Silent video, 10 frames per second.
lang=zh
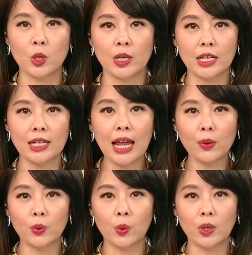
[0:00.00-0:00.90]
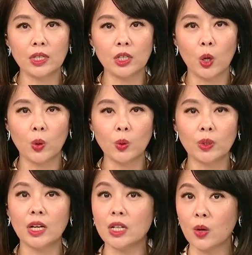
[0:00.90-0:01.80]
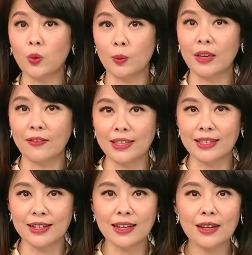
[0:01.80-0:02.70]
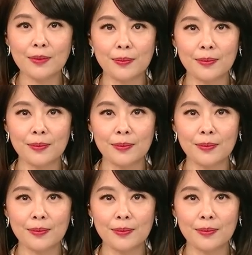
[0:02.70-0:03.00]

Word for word: 首先是大宇国际投顾的张宇明分析师。